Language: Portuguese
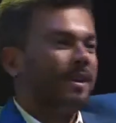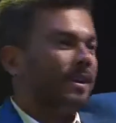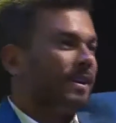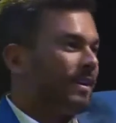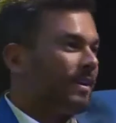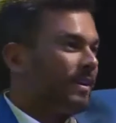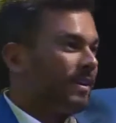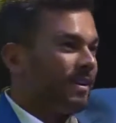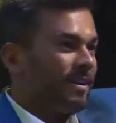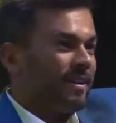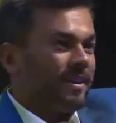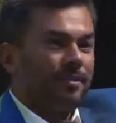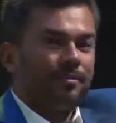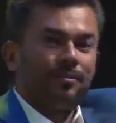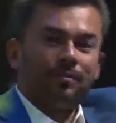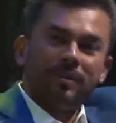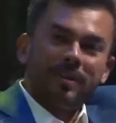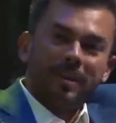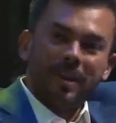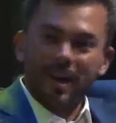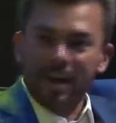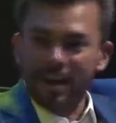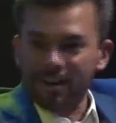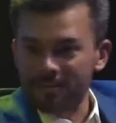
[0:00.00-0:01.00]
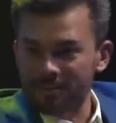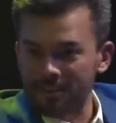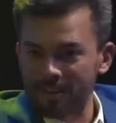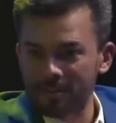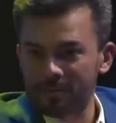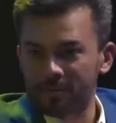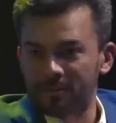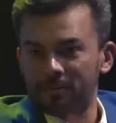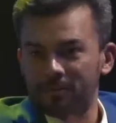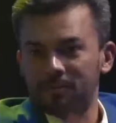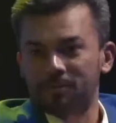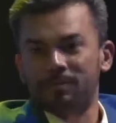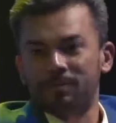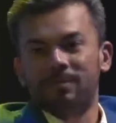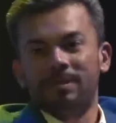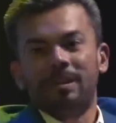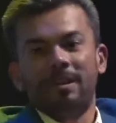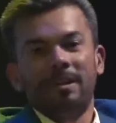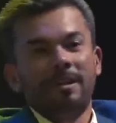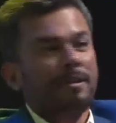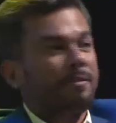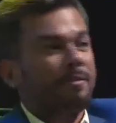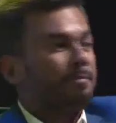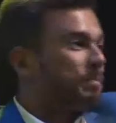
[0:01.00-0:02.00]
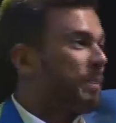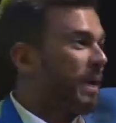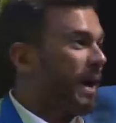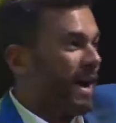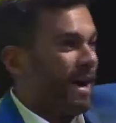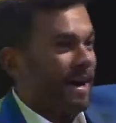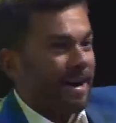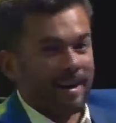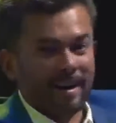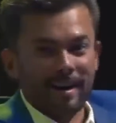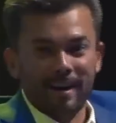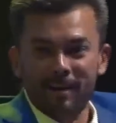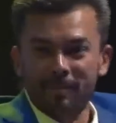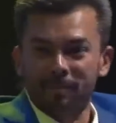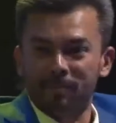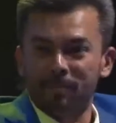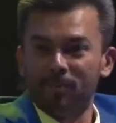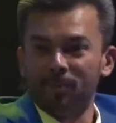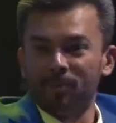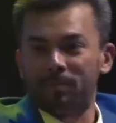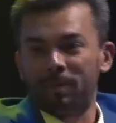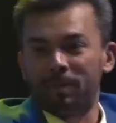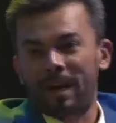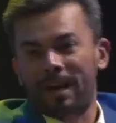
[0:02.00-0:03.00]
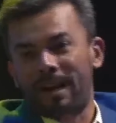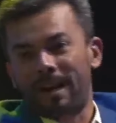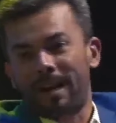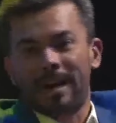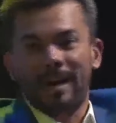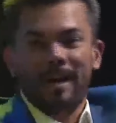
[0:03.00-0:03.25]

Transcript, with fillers: e viagem de paga para lá,